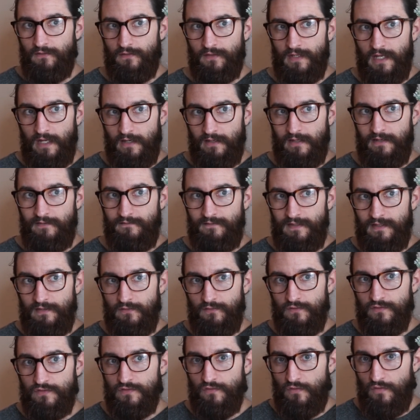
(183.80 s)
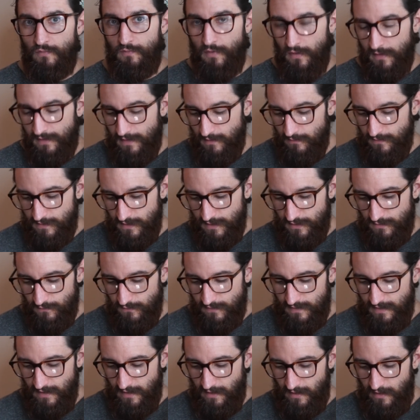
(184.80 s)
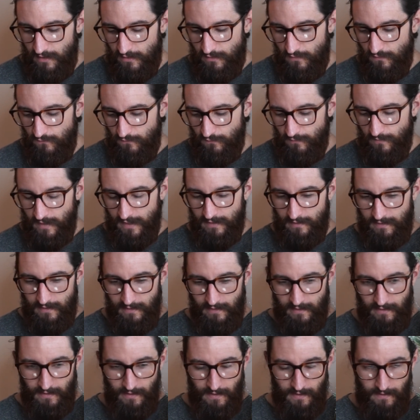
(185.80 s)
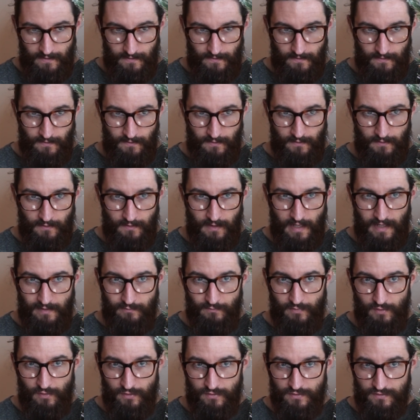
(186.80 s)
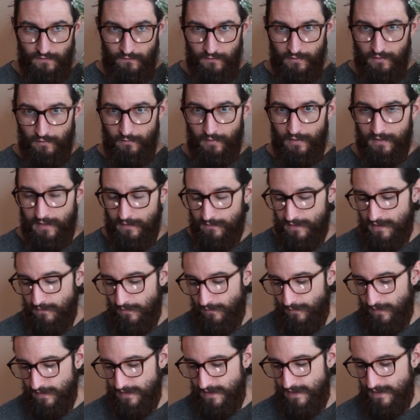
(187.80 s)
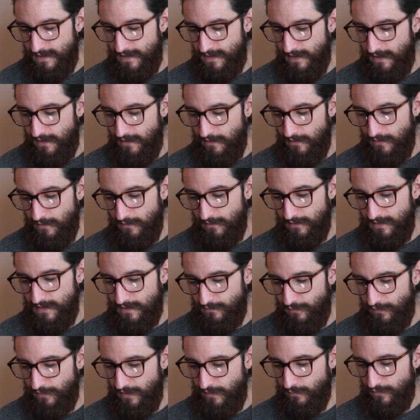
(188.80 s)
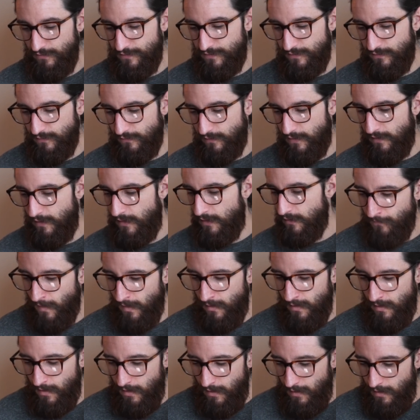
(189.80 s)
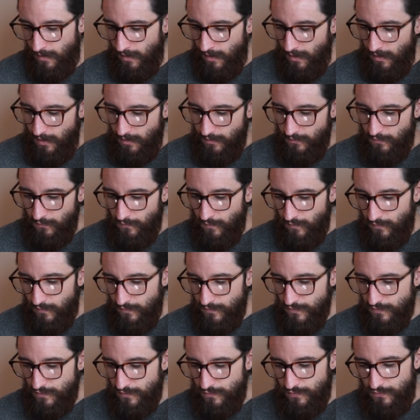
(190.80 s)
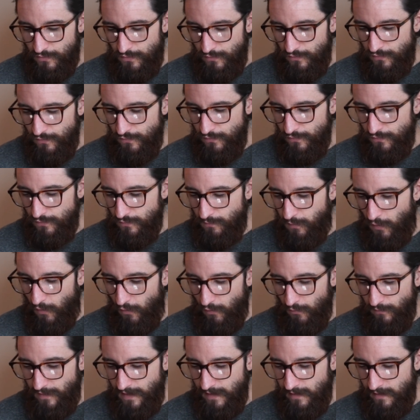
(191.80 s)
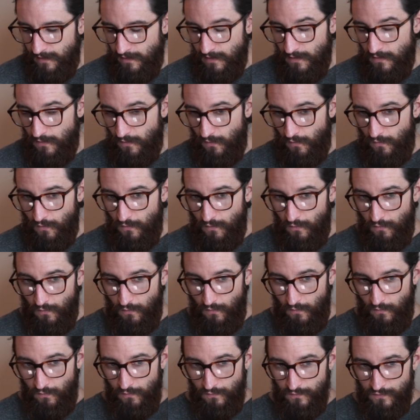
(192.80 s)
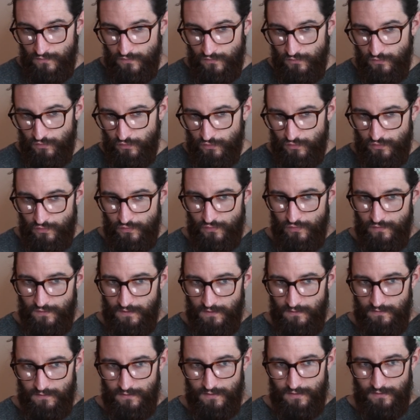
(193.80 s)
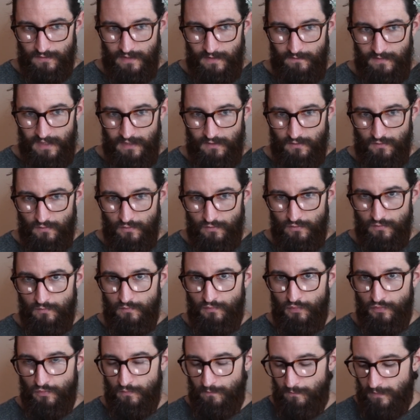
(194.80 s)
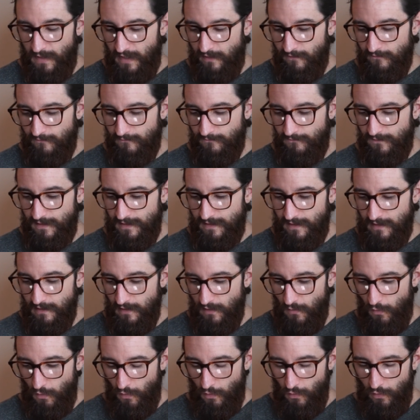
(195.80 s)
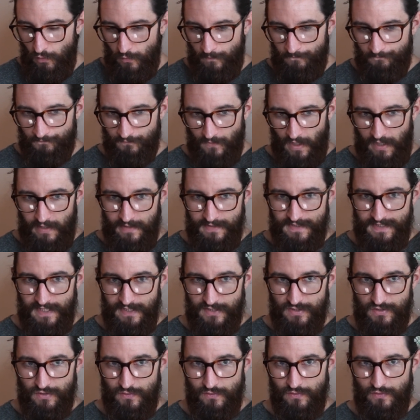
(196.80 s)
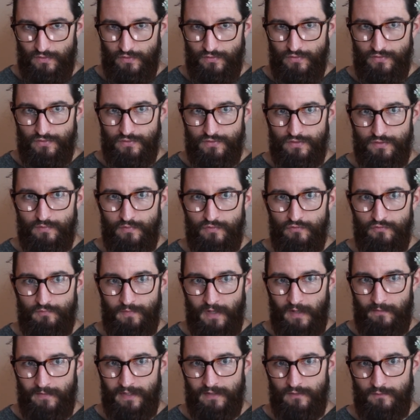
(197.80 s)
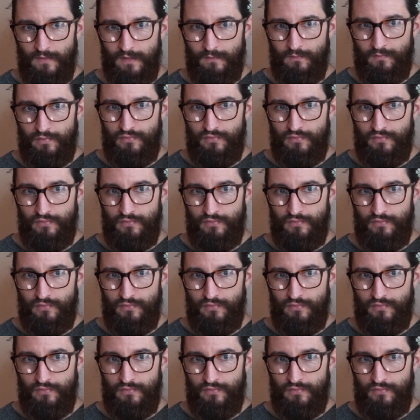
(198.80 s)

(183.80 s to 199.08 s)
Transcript: regardent les vidéos sur le portable, sachant que c'est rare que vous mettez AdBlock sur votre portable. Je sais même pas si c'est disponible ce truc. Donc du 1er au 11 ou 12, je n'ai mis qu'une pub par vidéo. Et sachant que YouTube nous permet de mettre